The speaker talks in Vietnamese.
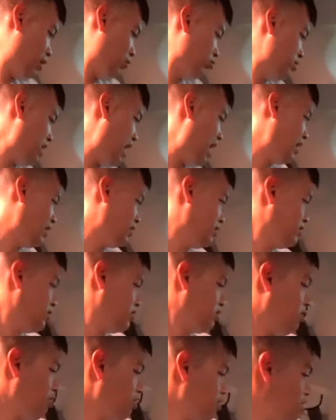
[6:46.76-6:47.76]
không gian
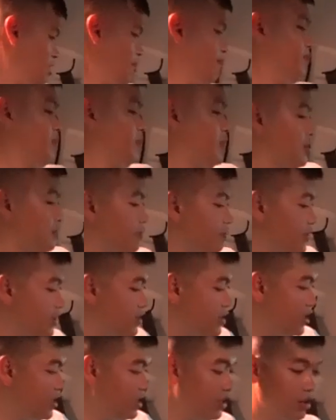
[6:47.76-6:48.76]
cho vị
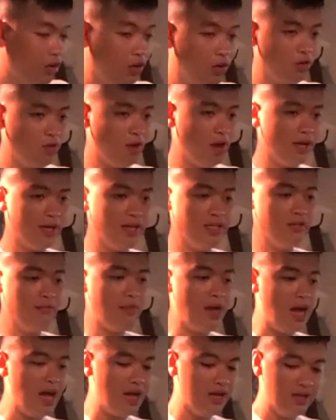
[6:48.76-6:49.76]
trí ngồi của hàng ghế thứ
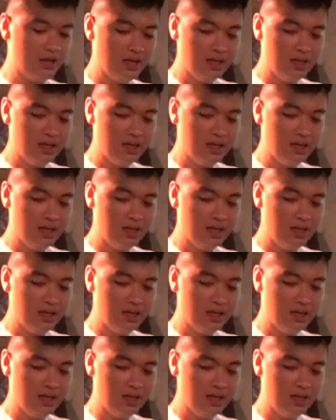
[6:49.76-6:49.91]
ba